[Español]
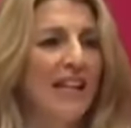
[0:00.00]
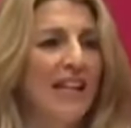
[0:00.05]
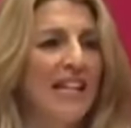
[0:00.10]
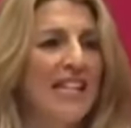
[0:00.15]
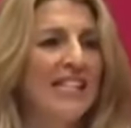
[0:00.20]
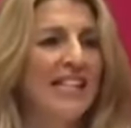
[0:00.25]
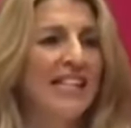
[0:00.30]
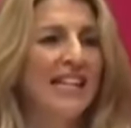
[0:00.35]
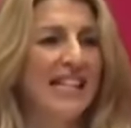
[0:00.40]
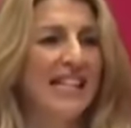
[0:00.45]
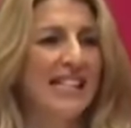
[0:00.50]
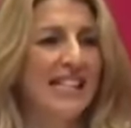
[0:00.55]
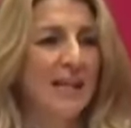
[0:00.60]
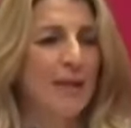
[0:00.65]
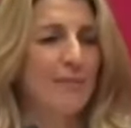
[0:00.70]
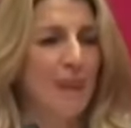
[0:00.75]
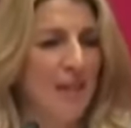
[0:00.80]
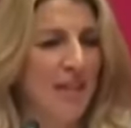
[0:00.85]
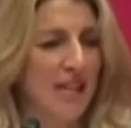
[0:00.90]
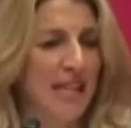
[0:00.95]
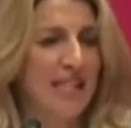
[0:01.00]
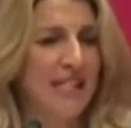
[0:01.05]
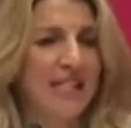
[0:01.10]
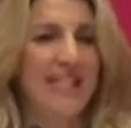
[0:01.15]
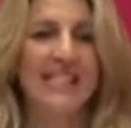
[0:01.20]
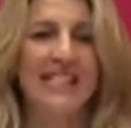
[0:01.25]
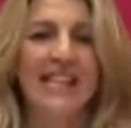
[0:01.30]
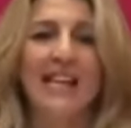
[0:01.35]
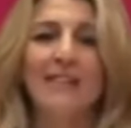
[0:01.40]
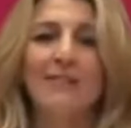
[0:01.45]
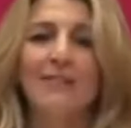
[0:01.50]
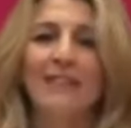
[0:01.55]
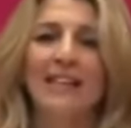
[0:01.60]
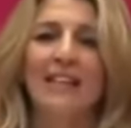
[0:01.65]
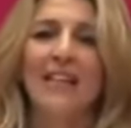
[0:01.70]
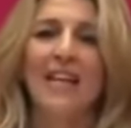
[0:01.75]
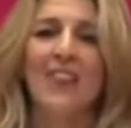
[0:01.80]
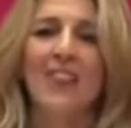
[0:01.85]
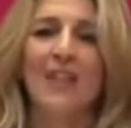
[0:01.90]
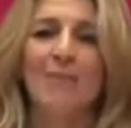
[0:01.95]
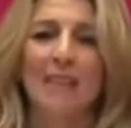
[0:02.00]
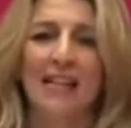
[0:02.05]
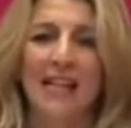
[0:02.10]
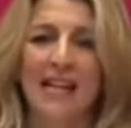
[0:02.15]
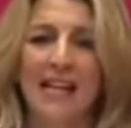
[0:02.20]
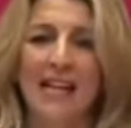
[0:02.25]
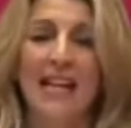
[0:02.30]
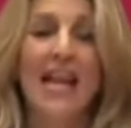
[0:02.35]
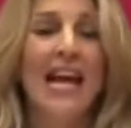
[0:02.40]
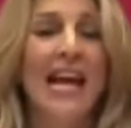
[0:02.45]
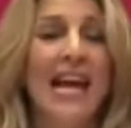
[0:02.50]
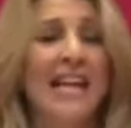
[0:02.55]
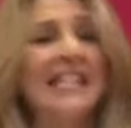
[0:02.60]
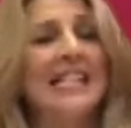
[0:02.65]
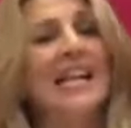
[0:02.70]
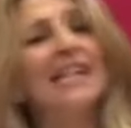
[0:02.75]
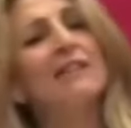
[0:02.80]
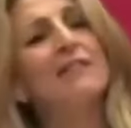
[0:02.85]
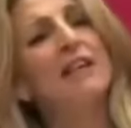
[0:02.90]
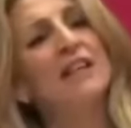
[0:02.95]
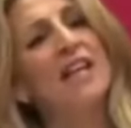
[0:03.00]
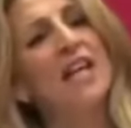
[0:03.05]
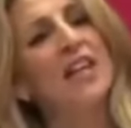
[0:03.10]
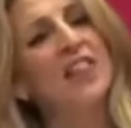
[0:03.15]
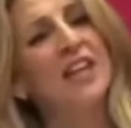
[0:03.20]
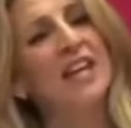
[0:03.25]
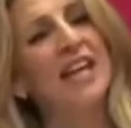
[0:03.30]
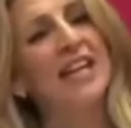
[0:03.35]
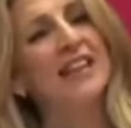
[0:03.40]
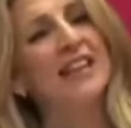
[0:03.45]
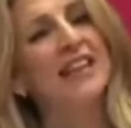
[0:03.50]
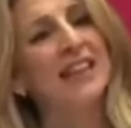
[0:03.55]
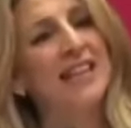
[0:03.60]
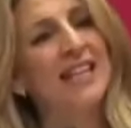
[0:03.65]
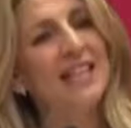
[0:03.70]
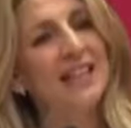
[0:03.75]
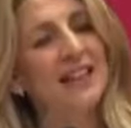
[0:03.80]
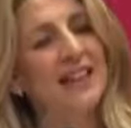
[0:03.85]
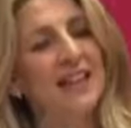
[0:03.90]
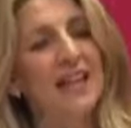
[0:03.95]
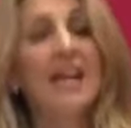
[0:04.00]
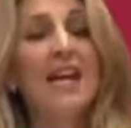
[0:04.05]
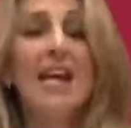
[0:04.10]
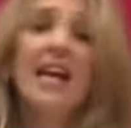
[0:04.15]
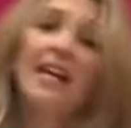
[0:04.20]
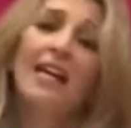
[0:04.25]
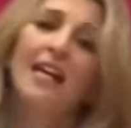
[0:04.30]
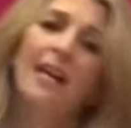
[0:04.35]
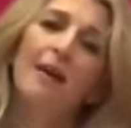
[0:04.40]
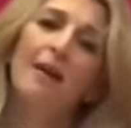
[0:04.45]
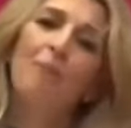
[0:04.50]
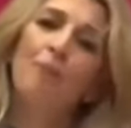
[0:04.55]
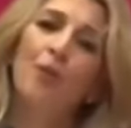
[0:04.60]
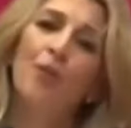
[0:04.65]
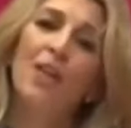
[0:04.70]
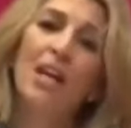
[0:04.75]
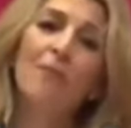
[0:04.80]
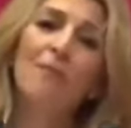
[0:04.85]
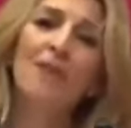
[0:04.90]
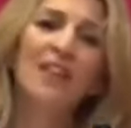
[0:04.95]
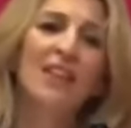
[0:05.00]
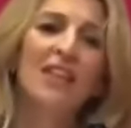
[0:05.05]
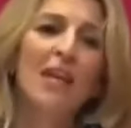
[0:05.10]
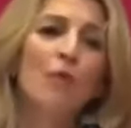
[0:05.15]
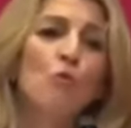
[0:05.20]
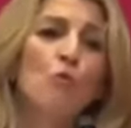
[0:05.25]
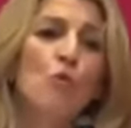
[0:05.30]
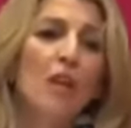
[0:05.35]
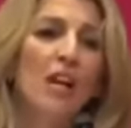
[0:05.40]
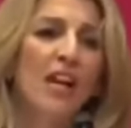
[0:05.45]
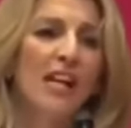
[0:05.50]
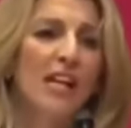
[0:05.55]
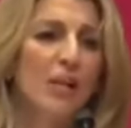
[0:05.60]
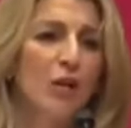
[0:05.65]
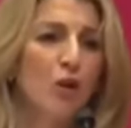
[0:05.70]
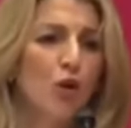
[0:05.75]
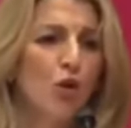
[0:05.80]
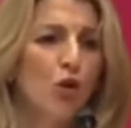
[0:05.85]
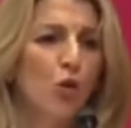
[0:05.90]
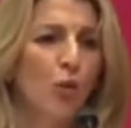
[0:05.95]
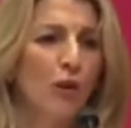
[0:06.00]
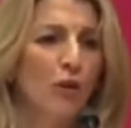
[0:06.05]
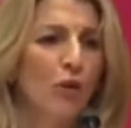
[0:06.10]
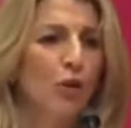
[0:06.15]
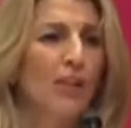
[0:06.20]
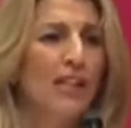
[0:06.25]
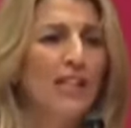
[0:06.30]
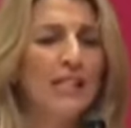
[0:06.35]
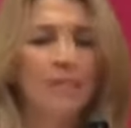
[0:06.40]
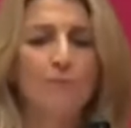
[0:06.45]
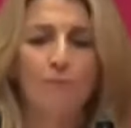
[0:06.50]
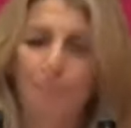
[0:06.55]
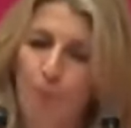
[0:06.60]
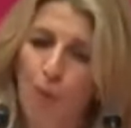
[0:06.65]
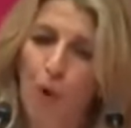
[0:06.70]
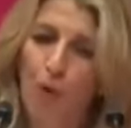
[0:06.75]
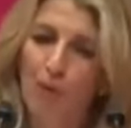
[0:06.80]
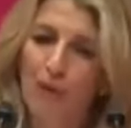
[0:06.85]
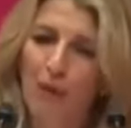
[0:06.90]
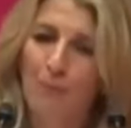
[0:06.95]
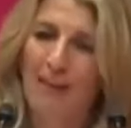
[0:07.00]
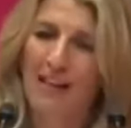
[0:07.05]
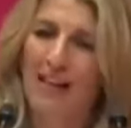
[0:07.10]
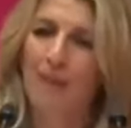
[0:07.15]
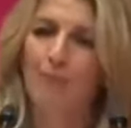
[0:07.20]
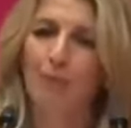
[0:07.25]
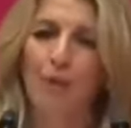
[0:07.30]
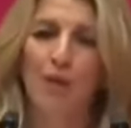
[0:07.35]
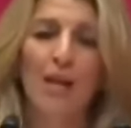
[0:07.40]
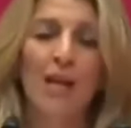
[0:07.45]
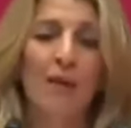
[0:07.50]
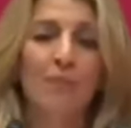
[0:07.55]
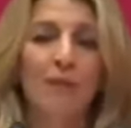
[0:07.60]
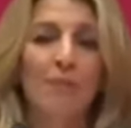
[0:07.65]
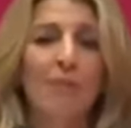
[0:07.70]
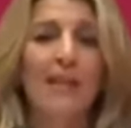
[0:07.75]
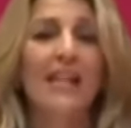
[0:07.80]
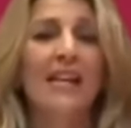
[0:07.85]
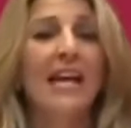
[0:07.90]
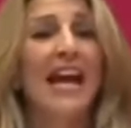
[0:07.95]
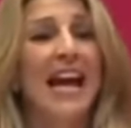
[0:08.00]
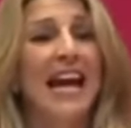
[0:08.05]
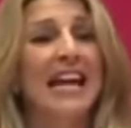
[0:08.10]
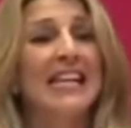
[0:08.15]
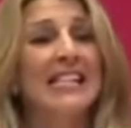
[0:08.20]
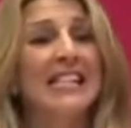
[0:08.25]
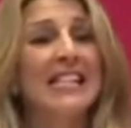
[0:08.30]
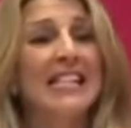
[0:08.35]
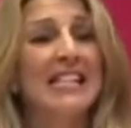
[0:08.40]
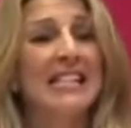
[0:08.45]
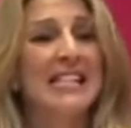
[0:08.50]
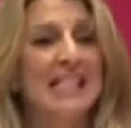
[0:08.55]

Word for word: la derecha y la extrema derecha es la libertad de mi ley, es la libertad que entiende que poder vender un riñón cuando eres pobre para poder vivir es